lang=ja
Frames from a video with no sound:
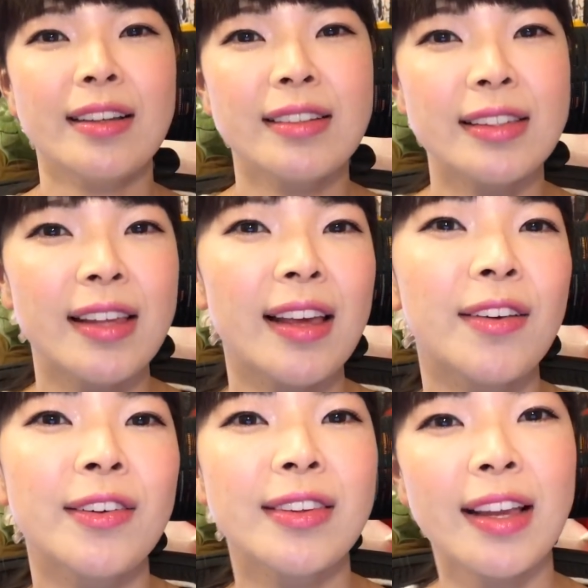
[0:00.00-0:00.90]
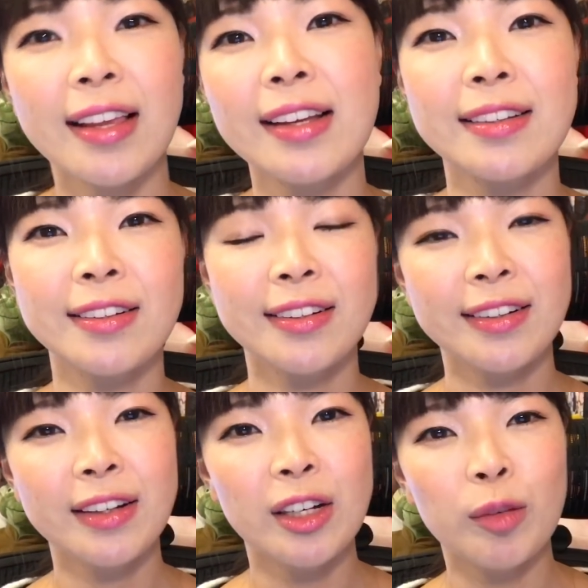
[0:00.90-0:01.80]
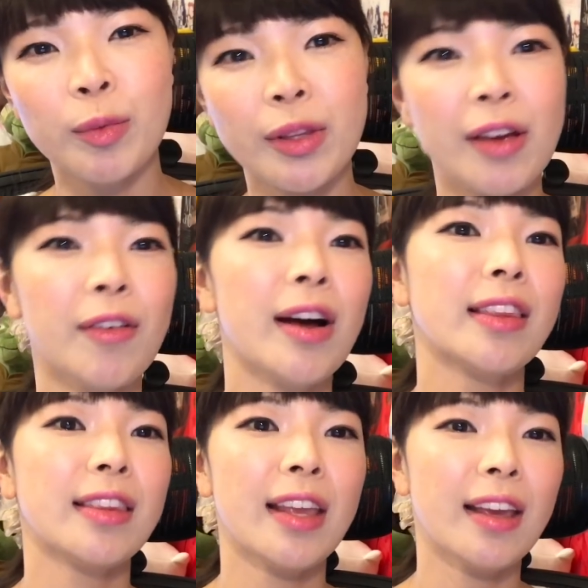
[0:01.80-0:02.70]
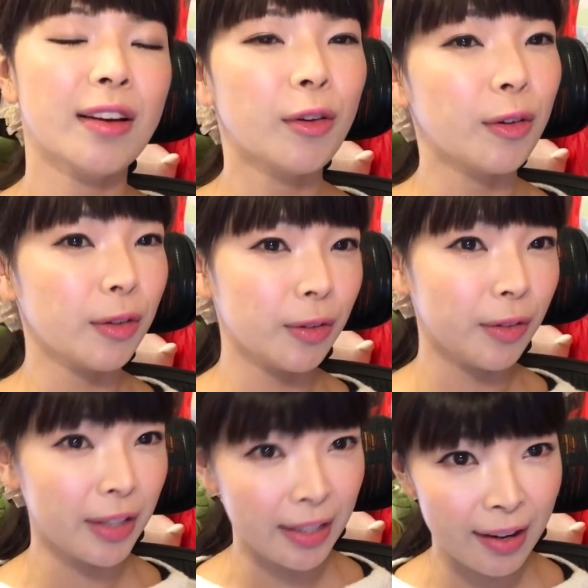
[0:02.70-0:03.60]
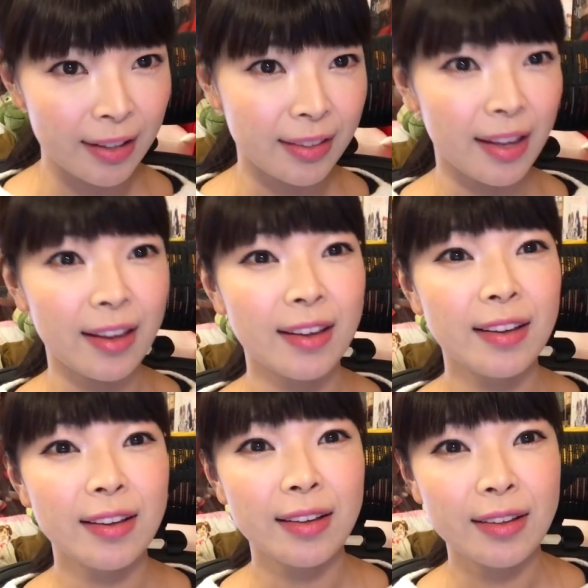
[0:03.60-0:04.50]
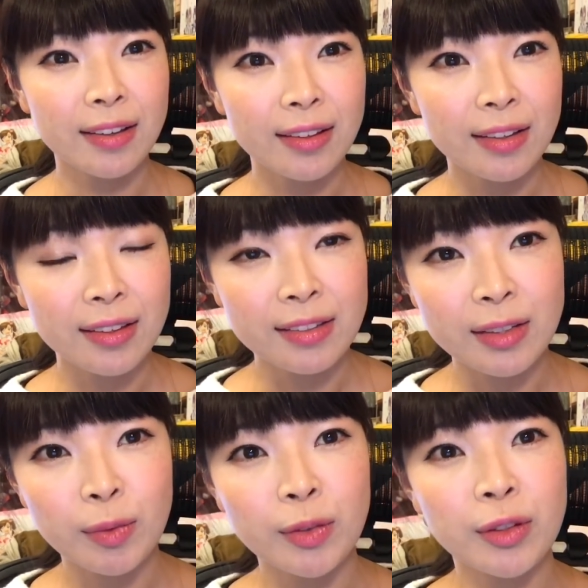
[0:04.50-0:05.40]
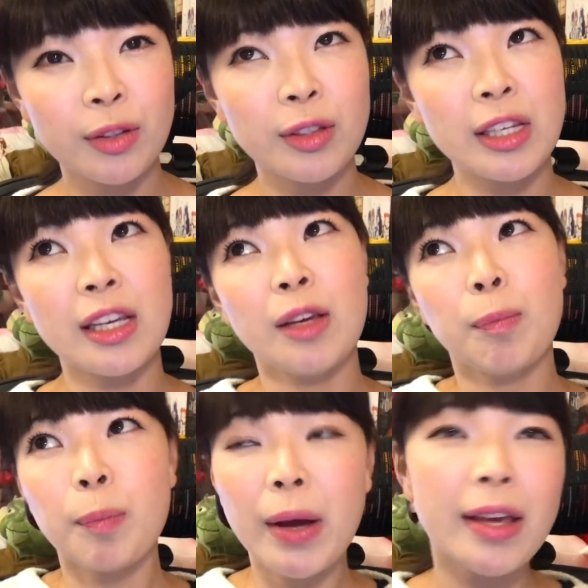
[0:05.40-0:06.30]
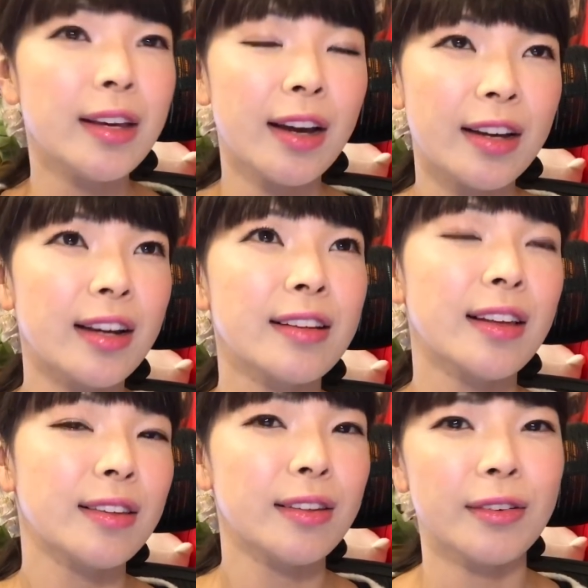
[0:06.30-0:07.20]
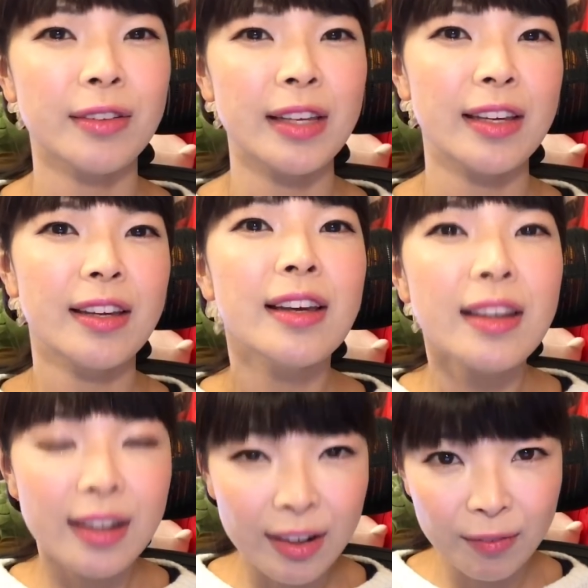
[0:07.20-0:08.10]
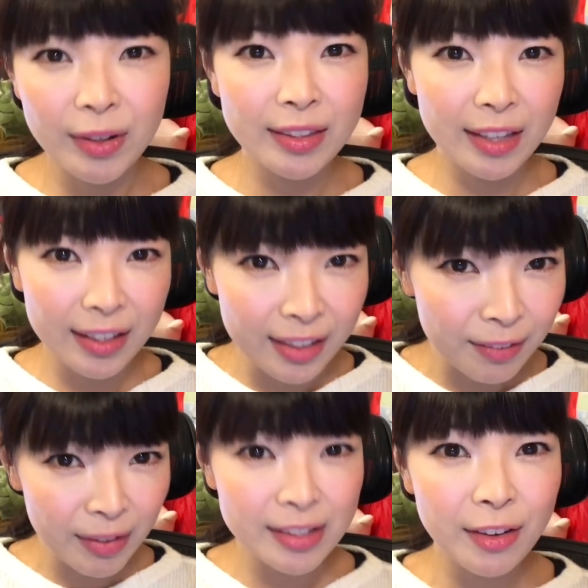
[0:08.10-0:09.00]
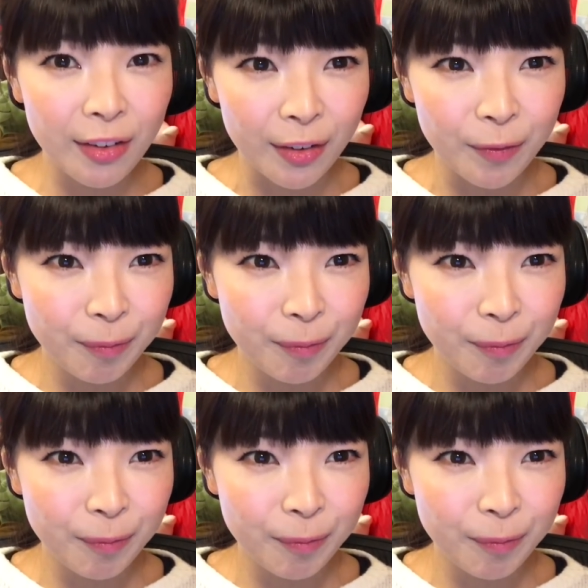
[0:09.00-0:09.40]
姿勢を正しく胸を張って心を開いて自分にいっぱい光が差すように頑張っていきましょ